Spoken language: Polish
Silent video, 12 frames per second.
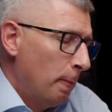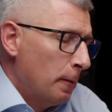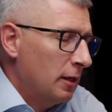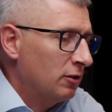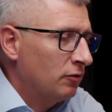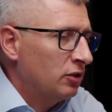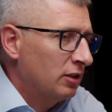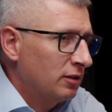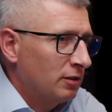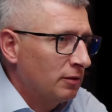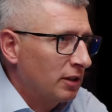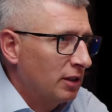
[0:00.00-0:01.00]
No ale to
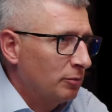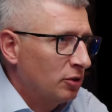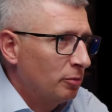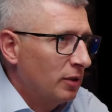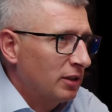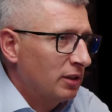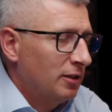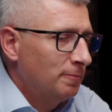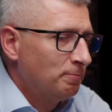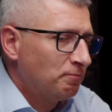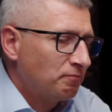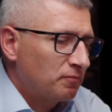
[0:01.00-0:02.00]
wszędzie są takie przypadki.
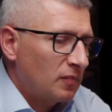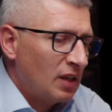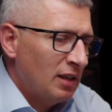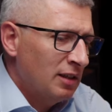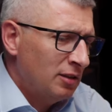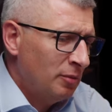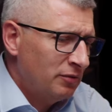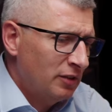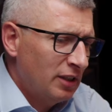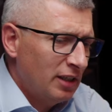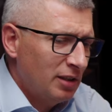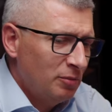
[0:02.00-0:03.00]
Natomiast
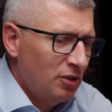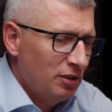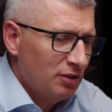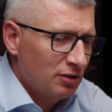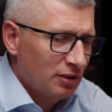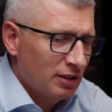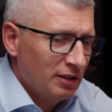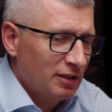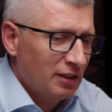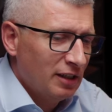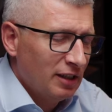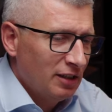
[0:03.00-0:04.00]
wydaje mi się,
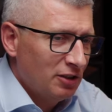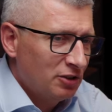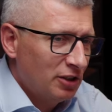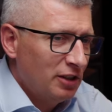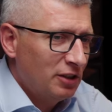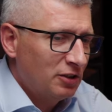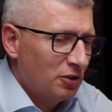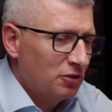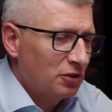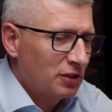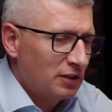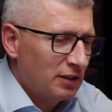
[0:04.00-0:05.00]
że jeżeli
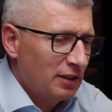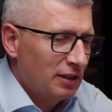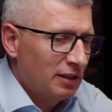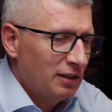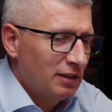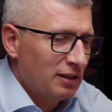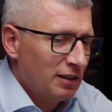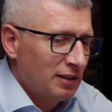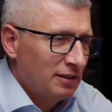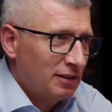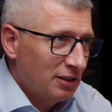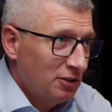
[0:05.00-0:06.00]
ktoś chce
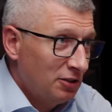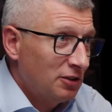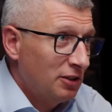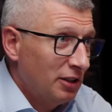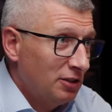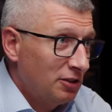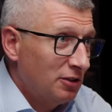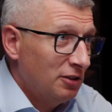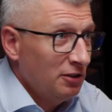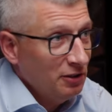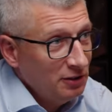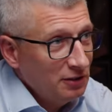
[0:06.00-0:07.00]
zaistnieć
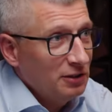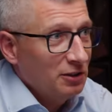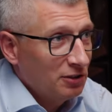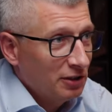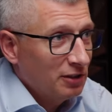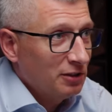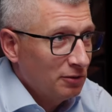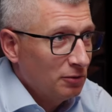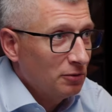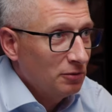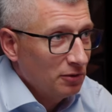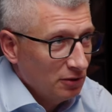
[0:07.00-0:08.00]
i istnieć na
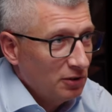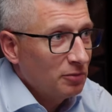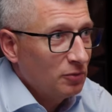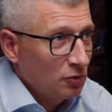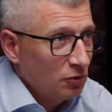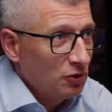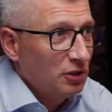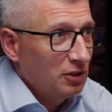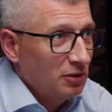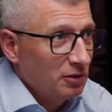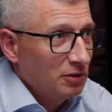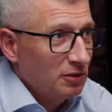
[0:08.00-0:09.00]
rynku, no to
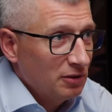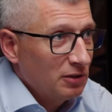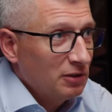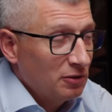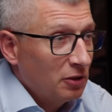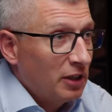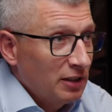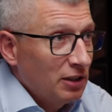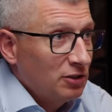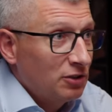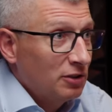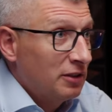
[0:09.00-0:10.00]
musi Y,
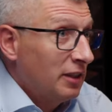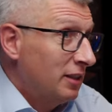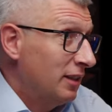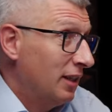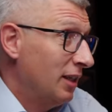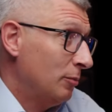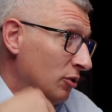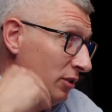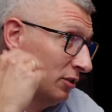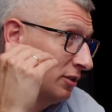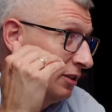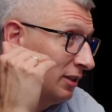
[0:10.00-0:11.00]
doganiać tych
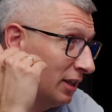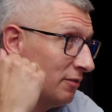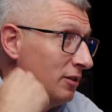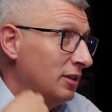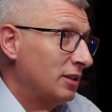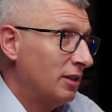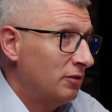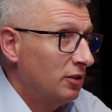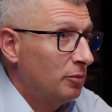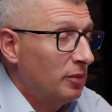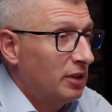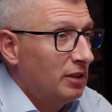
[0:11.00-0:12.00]
najlepszych, czyli nawet te
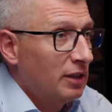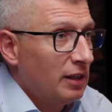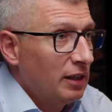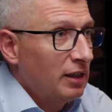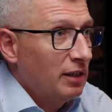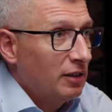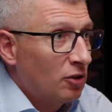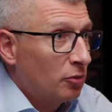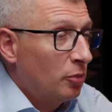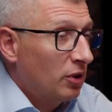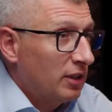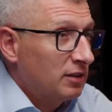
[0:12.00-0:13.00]
firmy, y,
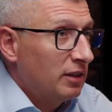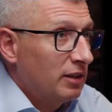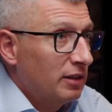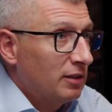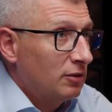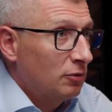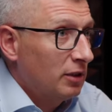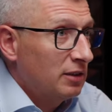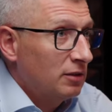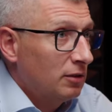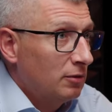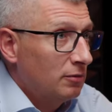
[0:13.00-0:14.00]
korporacje,
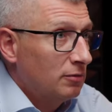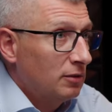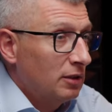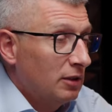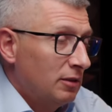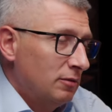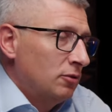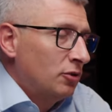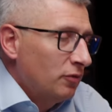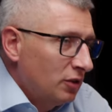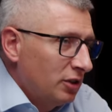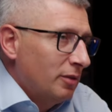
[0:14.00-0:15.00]
które są, y,
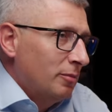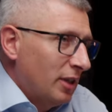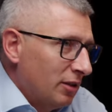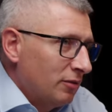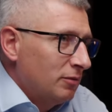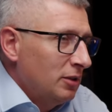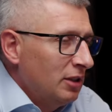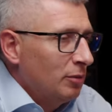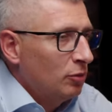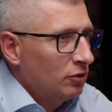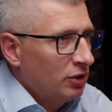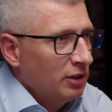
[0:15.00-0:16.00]
oczywiście mają
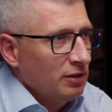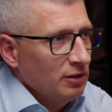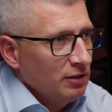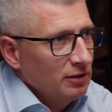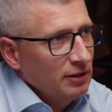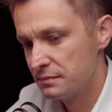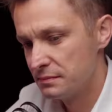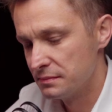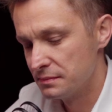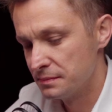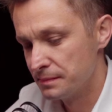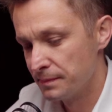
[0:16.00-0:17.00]
inne budżety.
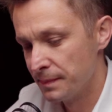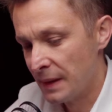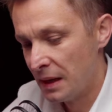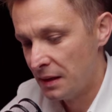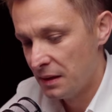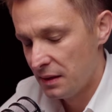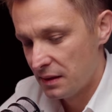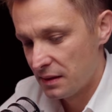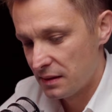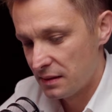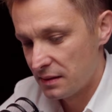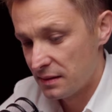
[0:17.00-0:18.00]
Mhm.
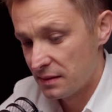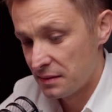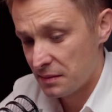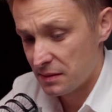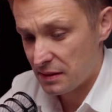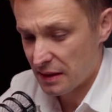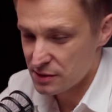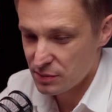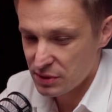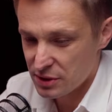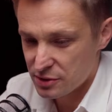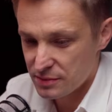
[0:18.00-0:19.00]
E tak
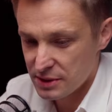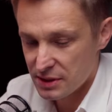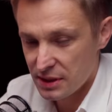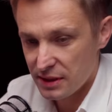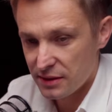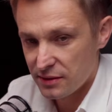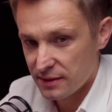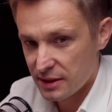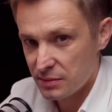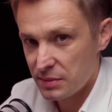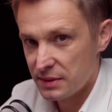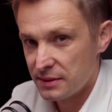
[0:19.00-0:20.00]
sobie też myślę, no
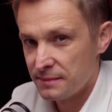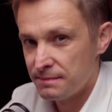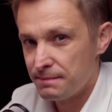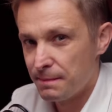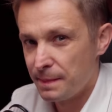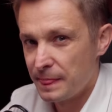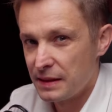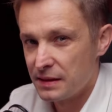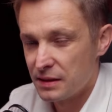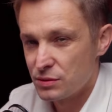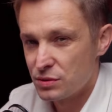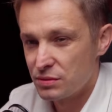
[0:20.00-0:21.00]
jakby mm,
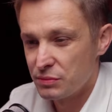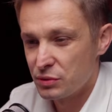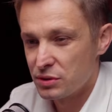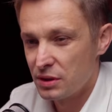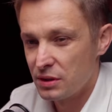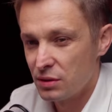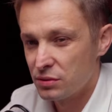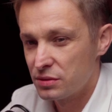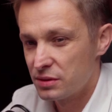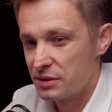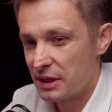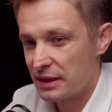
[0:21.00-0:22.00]
też może
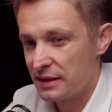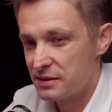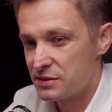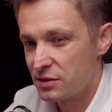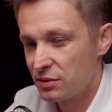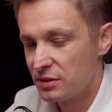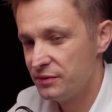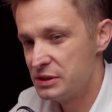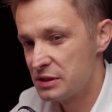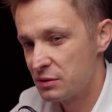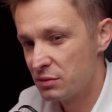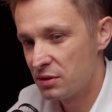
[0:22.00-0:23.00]
od takiej strony
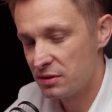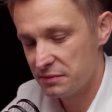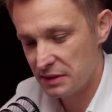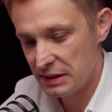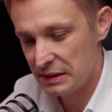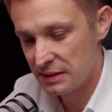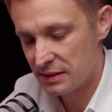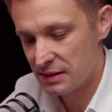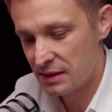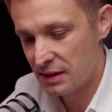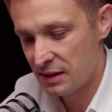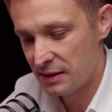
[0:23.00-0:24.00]
wizerunkowej e,
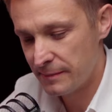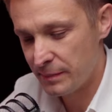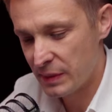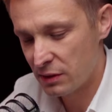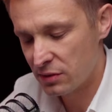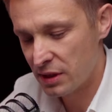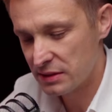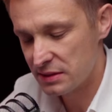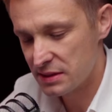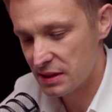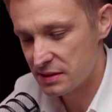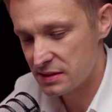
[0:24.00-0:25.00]
dla
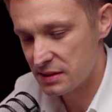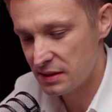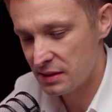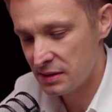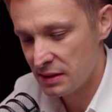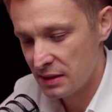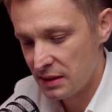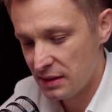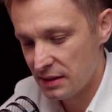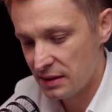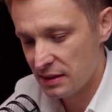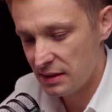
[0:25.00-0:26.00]
organizacji
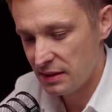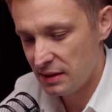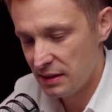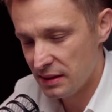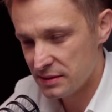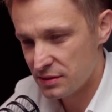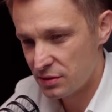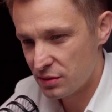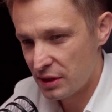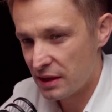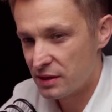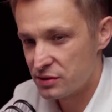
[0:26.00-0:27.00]
e, jest to
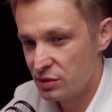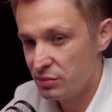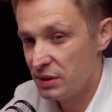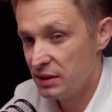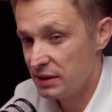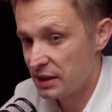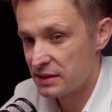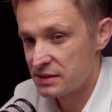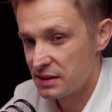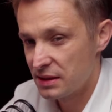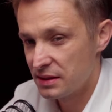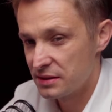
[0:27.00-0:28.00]
jakaś
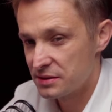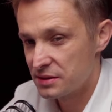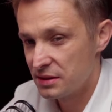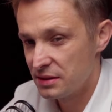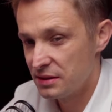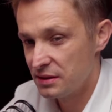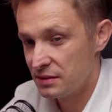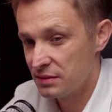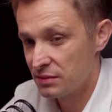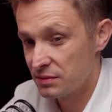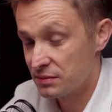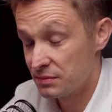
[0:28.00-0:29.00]
nobilitacja, jeżeli
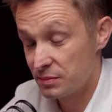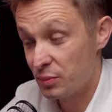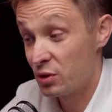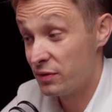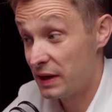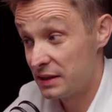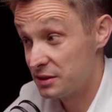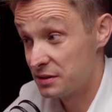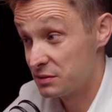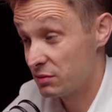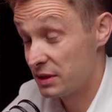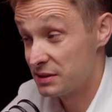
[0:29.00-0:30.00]
no, pochwali się,
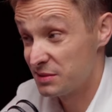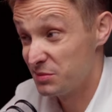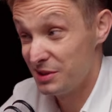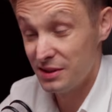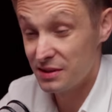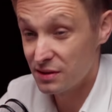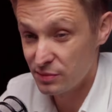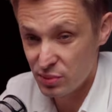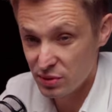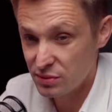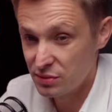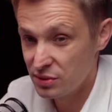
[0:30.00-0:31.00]
słuchajcie, my nie tylko
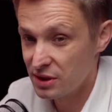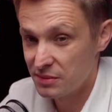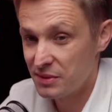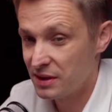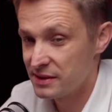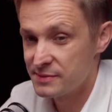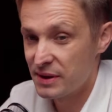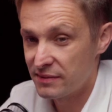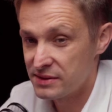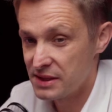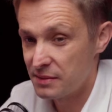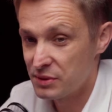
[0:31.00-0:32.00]
produkujemy, ale
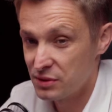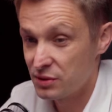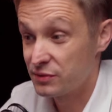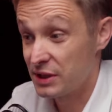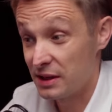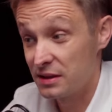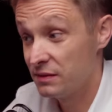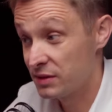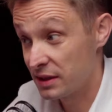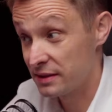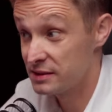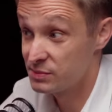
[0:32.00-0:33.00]
sprawdzamy to w taki i w
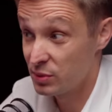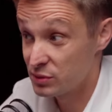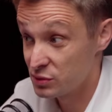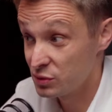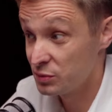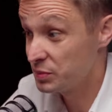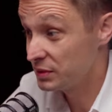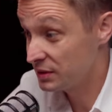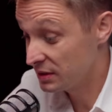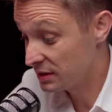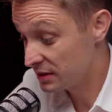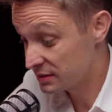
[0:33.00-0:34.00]
taki sposób
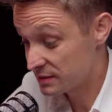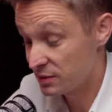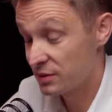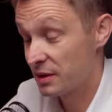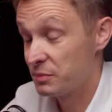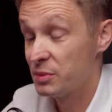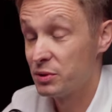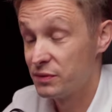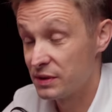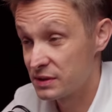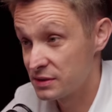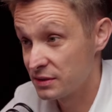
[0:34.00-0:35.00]
i, jest to jakby
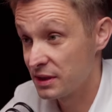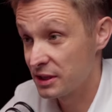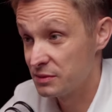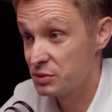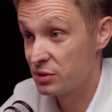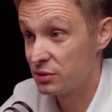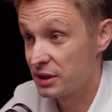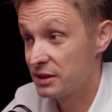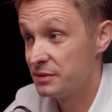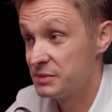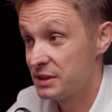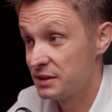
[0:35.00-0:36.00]
potwierdzone jakimś
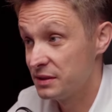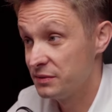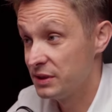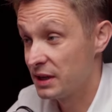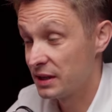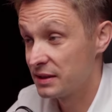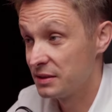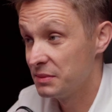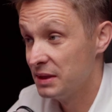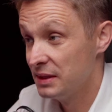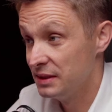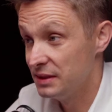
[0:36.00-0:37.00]
konkretnym certyfikatem
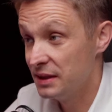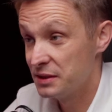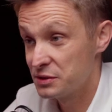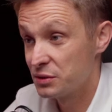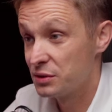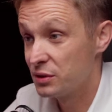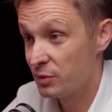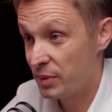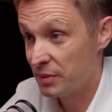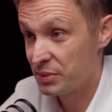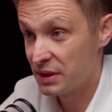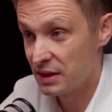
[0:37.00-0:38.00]
i nie jest to tylko
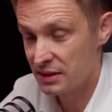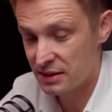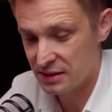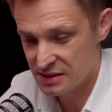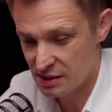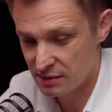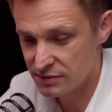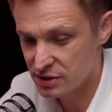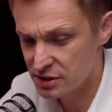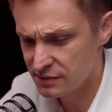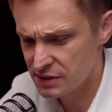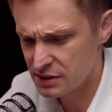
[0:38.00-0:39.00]
papier, ale tak działa w
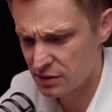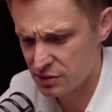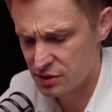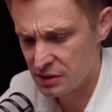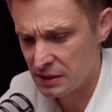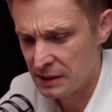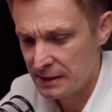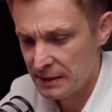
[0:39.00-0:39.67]
rzeczywistości.